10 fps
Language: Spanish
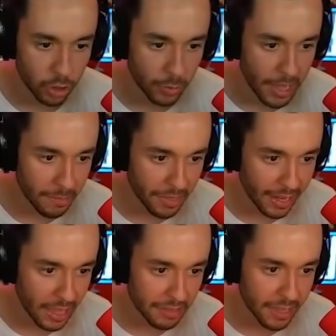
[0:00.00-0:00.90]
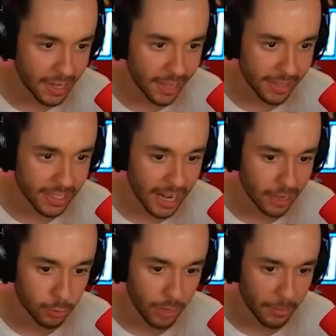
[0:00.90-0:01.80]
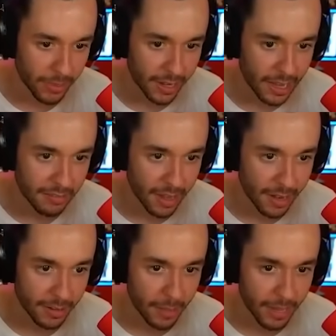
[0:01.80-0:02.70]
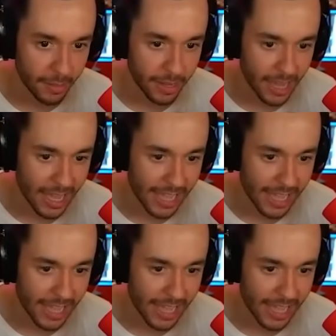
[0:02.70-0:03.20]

Os voy a empezar a decir que desde la altura poder lanzar el Kame Kameha